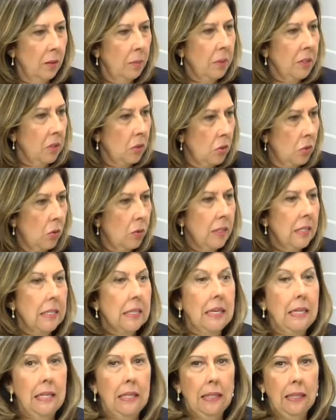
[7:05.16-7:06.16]
pessoas
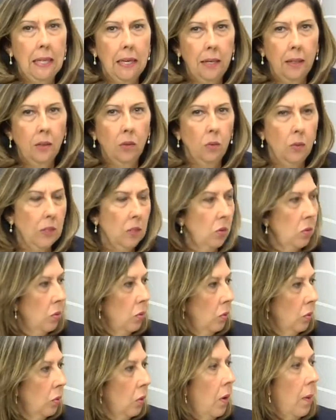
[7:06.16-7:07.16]
que entendam do
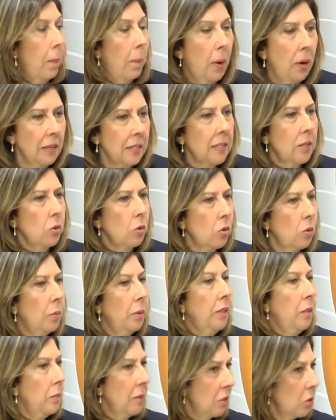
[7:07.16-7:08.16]
assunto. Não, Pode ser o
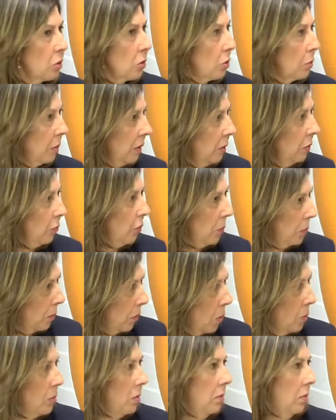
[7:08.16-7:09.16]
sobrinho, mas se o sobrinho for
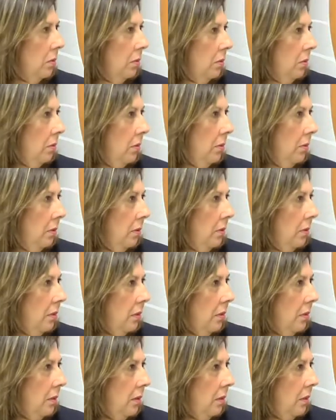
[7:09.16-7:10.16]
bom. E redes
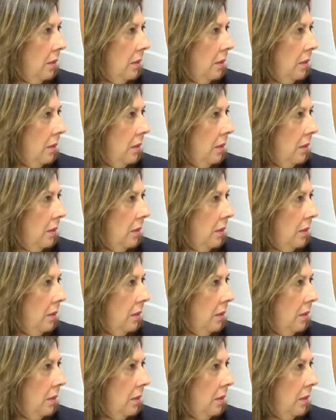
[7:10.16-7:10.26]
sociais,